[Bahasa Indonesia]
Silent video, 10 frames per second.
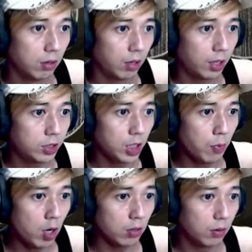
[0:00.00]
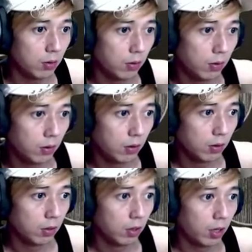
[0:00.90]
Eh sini, Bu.
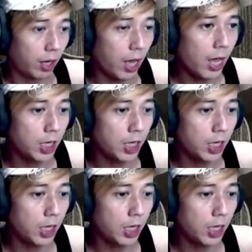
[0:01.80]
Eh,